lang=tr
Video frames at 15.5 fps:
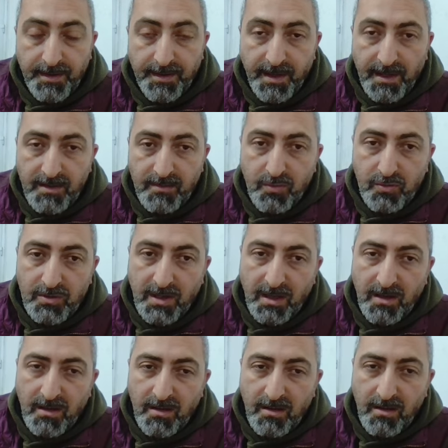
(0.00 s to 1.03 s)
Yani
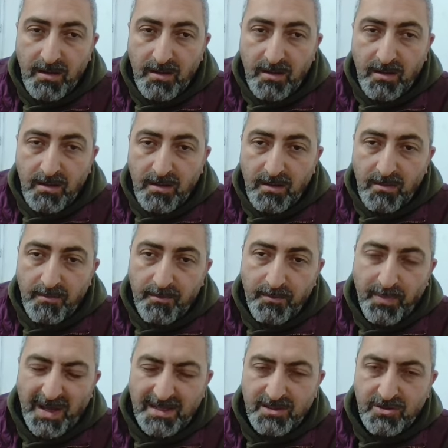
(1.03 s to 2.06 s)
burada
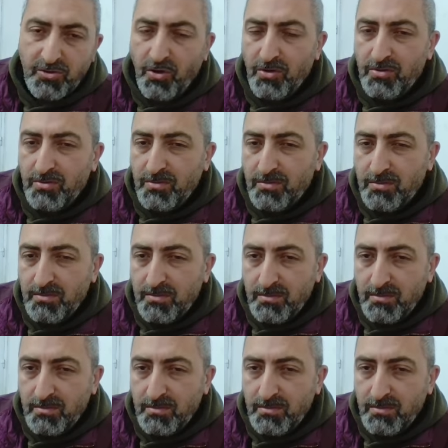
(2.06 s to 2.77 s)
patron